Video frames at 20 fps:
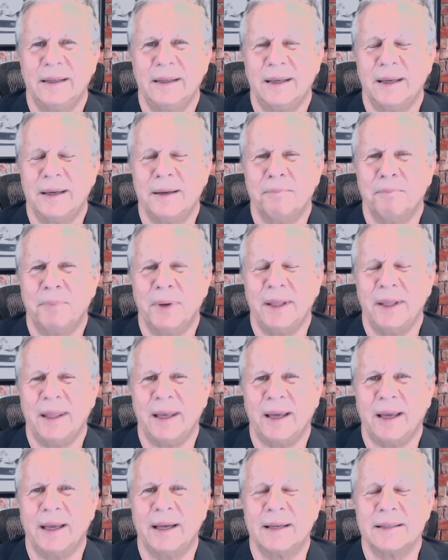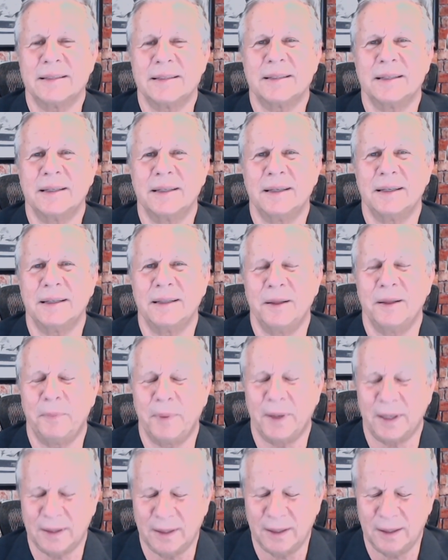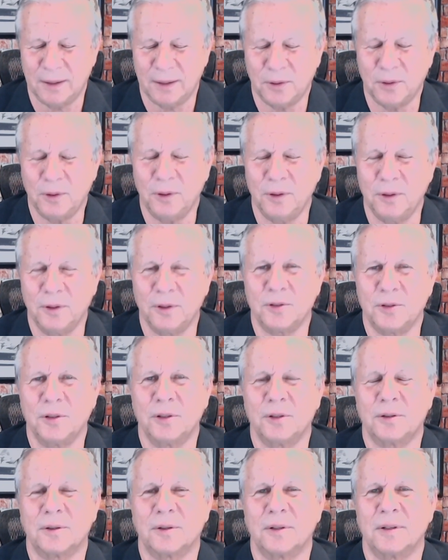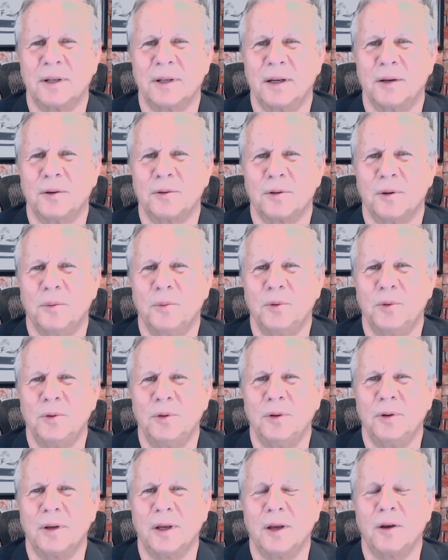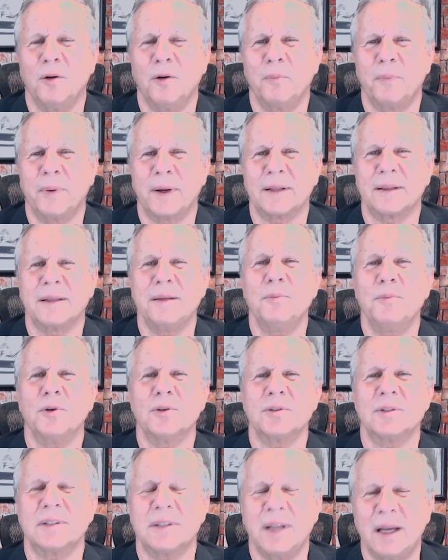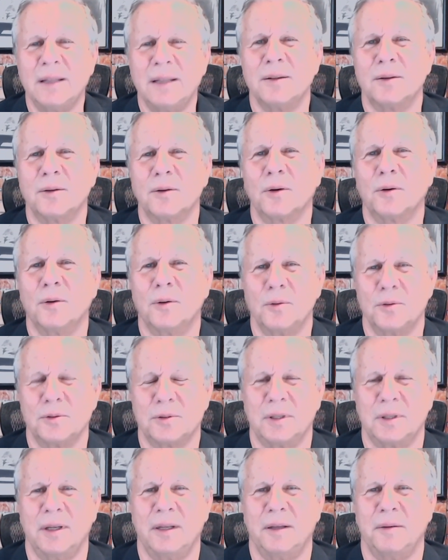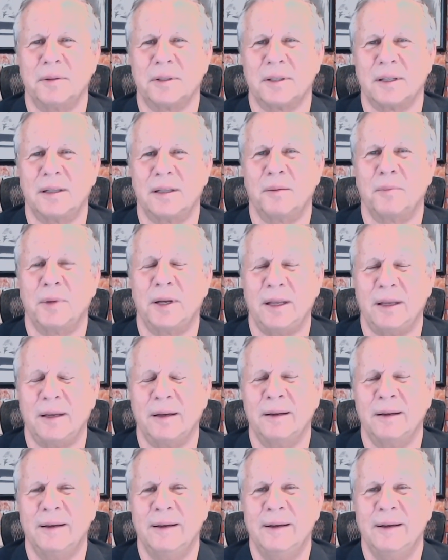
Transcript: que en paz descanse de parte de todos nosotros en Automundo que compartimos tanto con ustedes, Ana María.